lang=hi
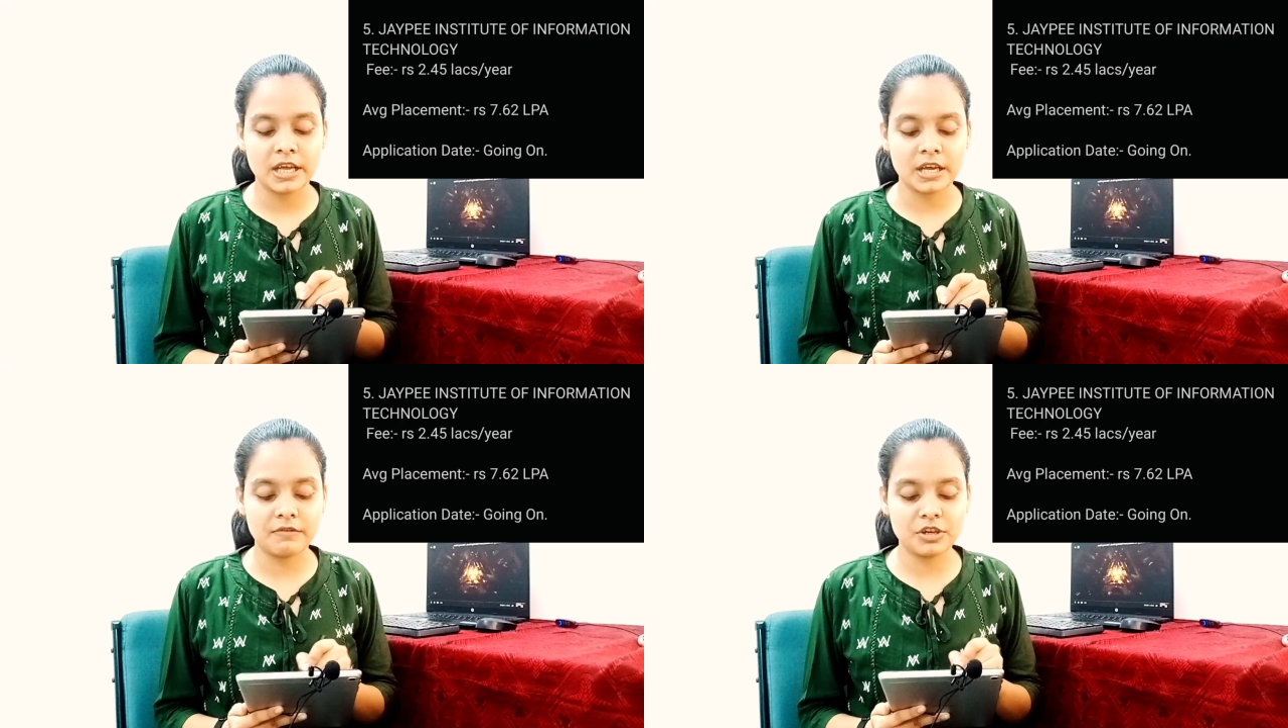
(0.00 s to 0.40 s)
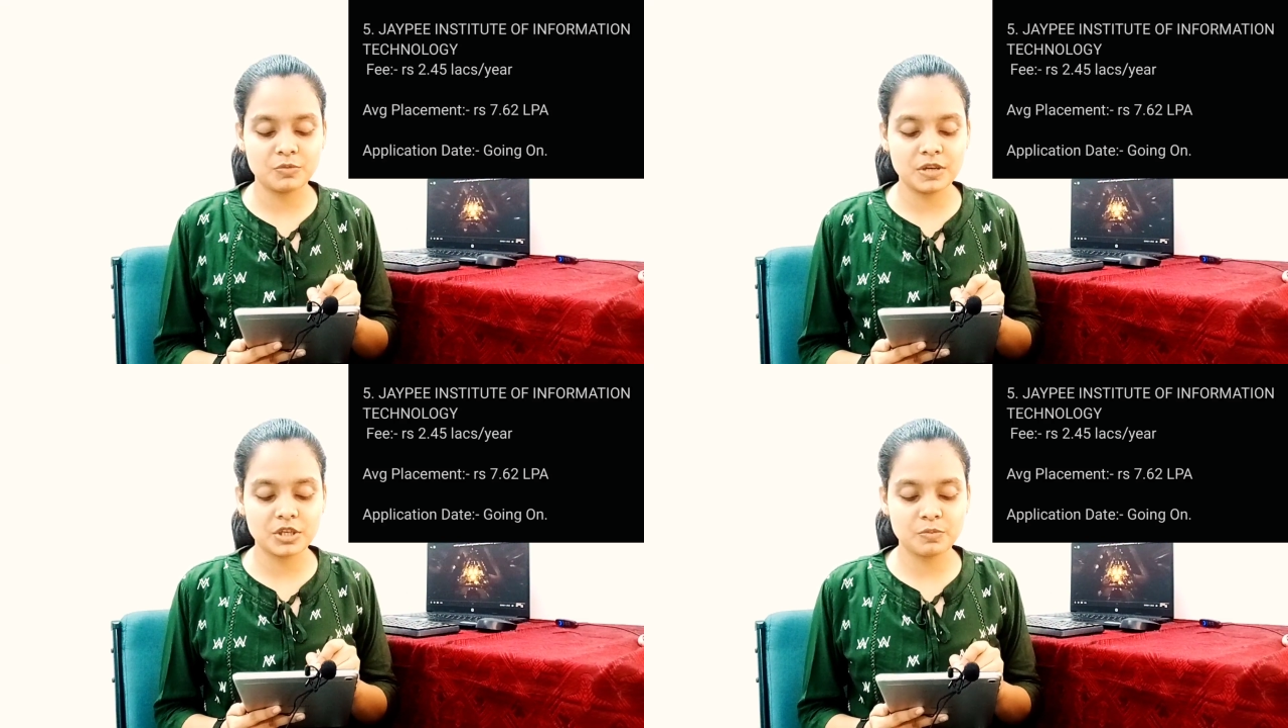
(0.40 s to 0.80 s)

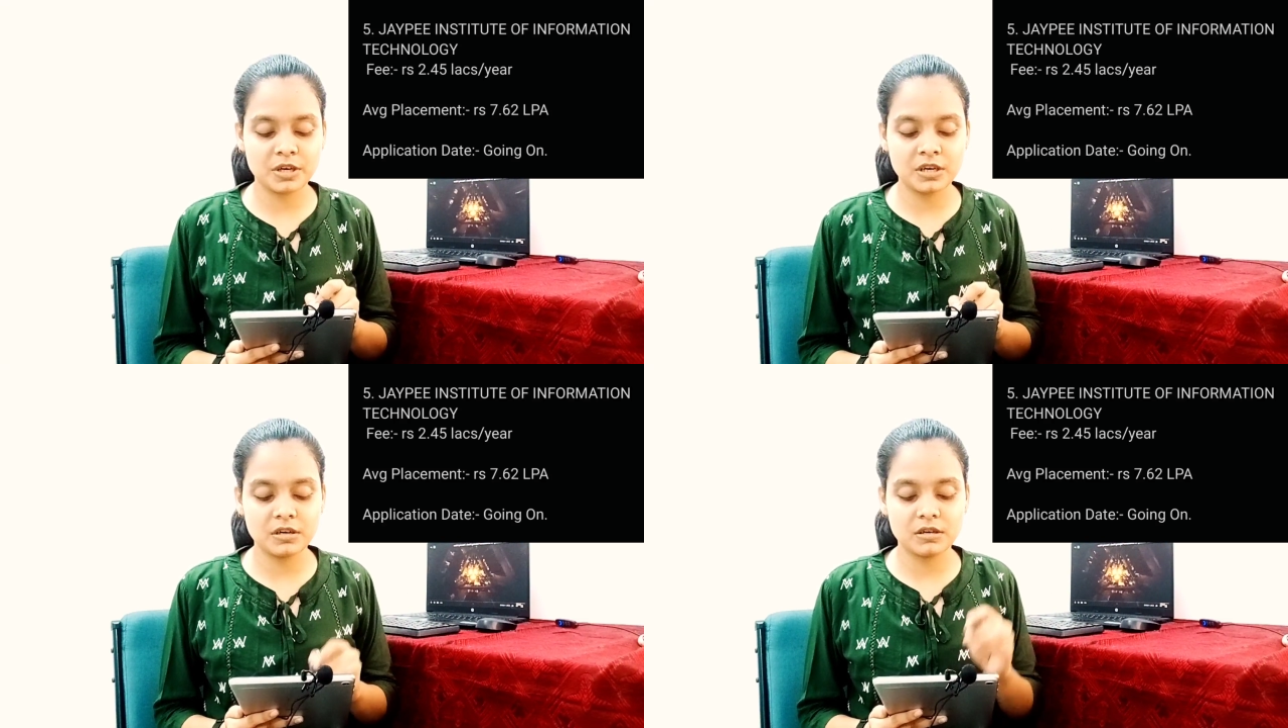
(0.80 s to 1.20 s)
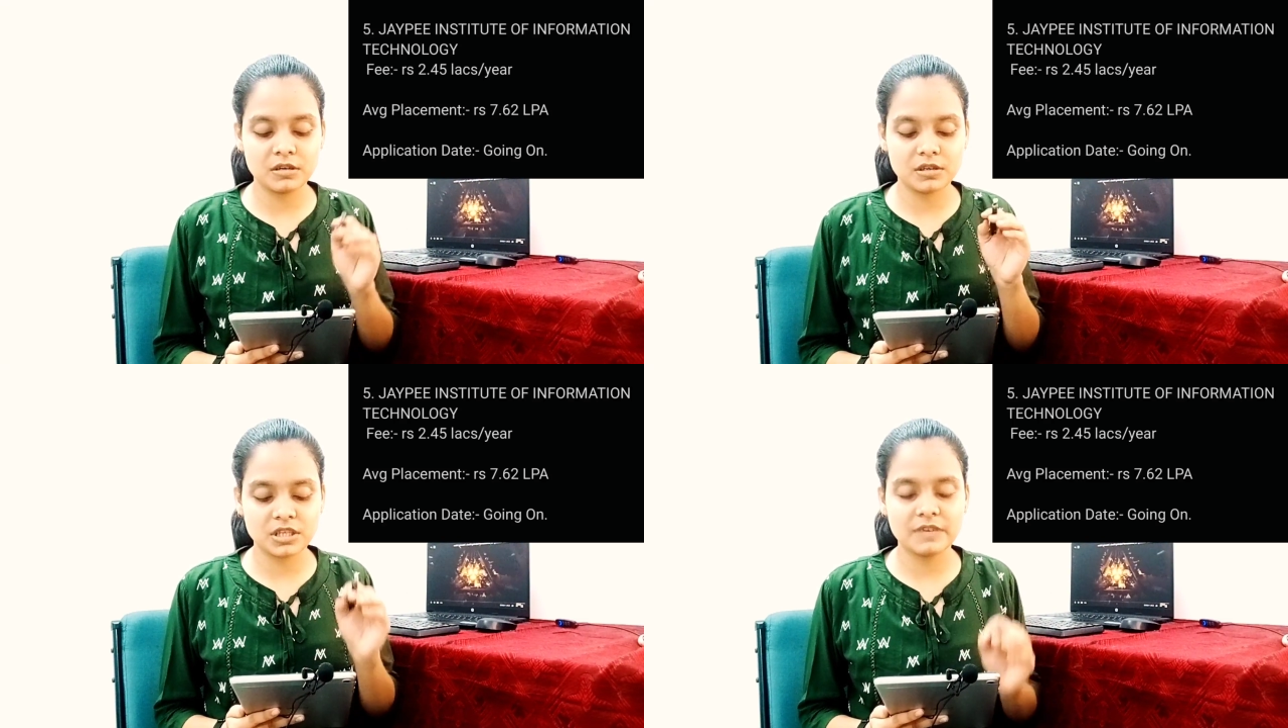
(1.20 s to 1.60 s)
एवरेज प्लेसमेंट
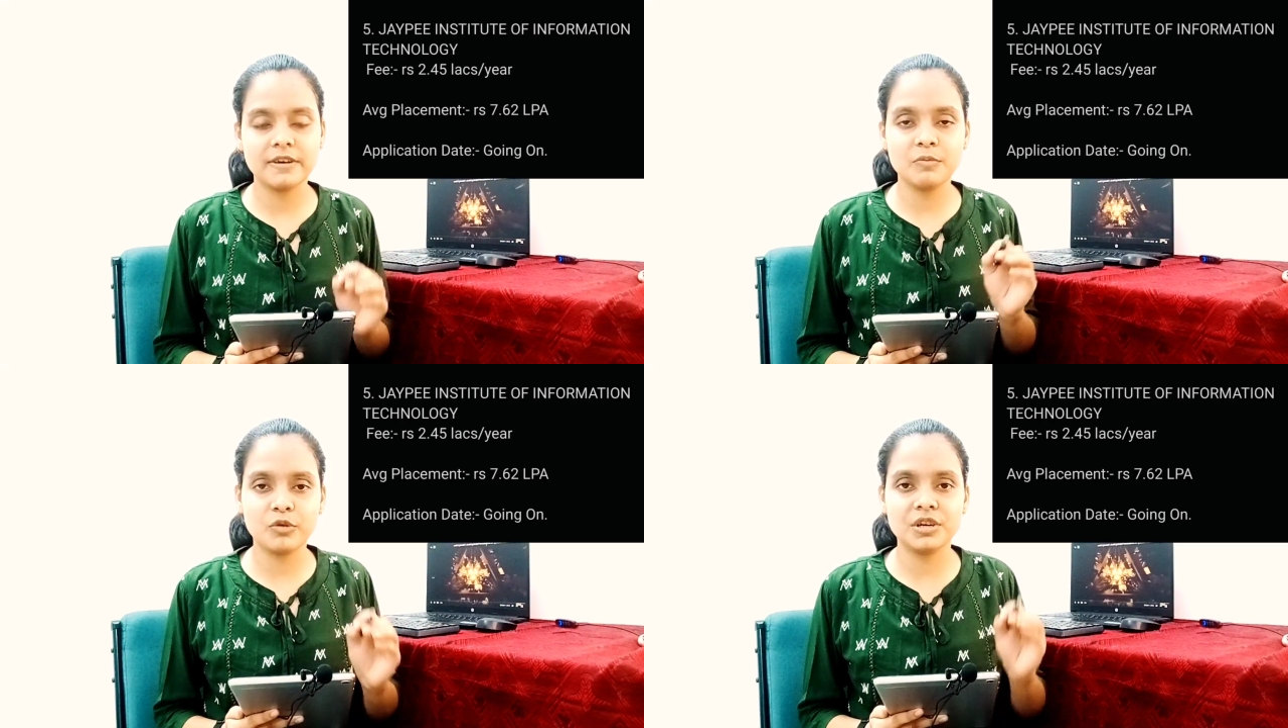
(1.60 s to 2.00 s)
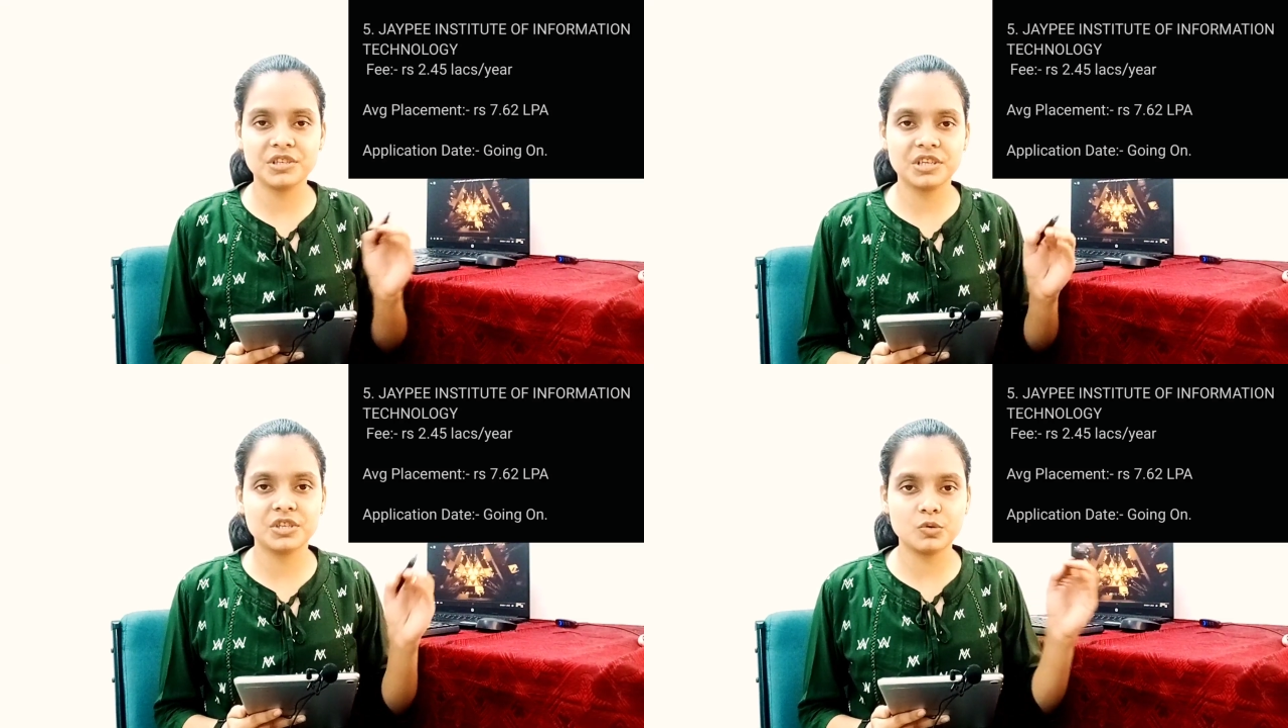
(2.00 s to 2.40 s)
सेवन
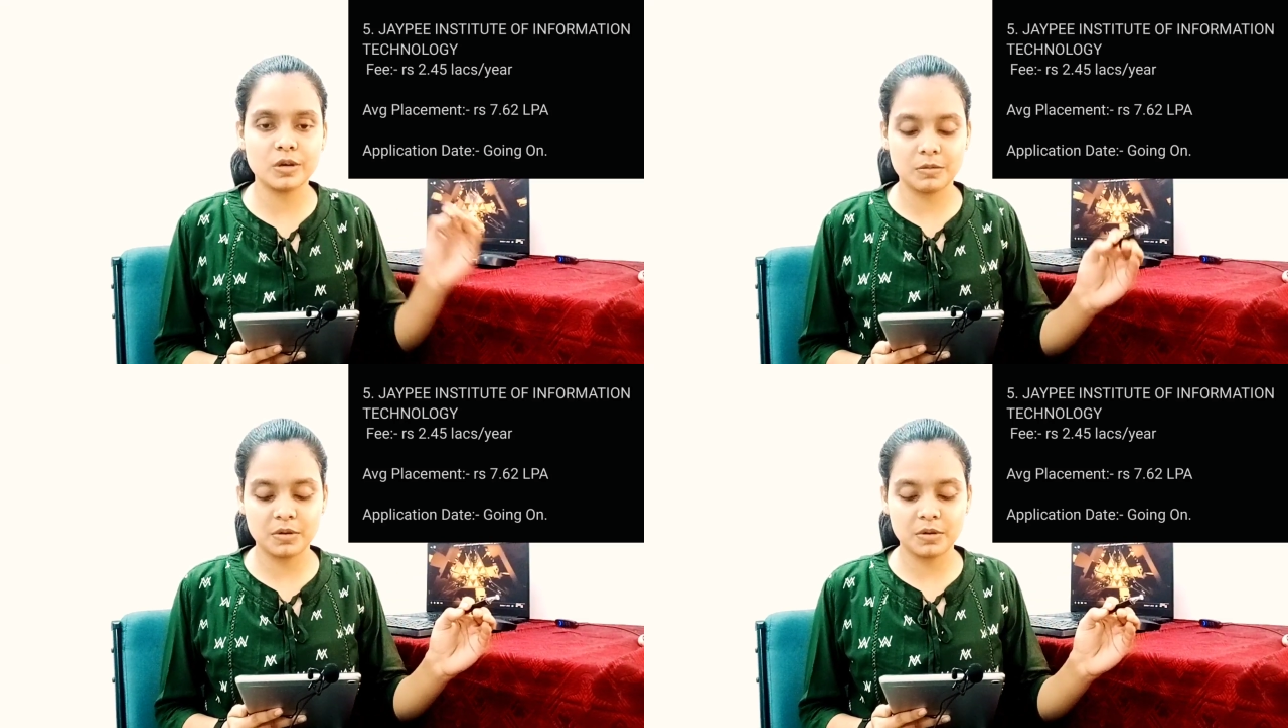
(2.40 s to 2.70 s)
पॉइंट सिक्स टू एल